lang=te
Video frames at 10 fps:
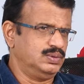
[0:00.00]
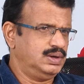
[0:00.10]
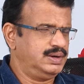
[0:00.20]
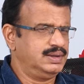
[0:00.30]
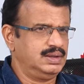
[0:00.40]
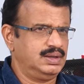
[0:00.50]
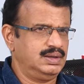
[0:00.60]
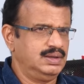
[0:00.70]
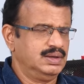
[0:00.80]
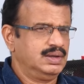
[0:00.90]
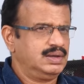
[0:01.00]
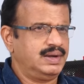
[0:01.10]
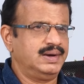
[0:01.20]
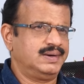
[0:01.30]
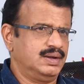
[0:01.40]
అనేది
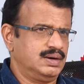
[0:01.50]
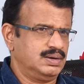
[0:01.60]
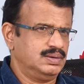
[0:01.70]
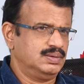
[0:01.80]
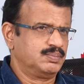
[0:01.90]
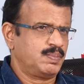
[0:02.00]
కేటీఆర్ అన్నాడు